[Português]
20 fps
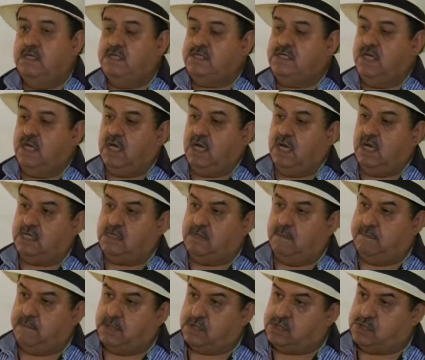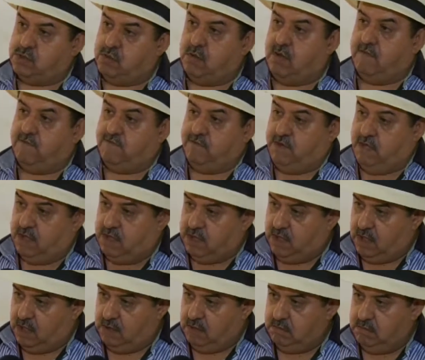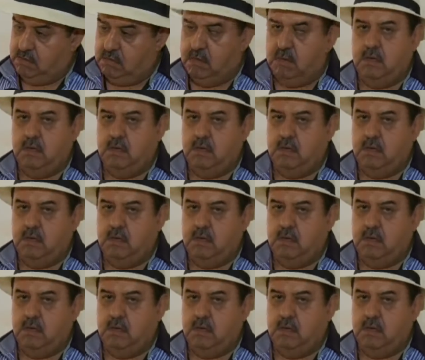se caso a pessoa venha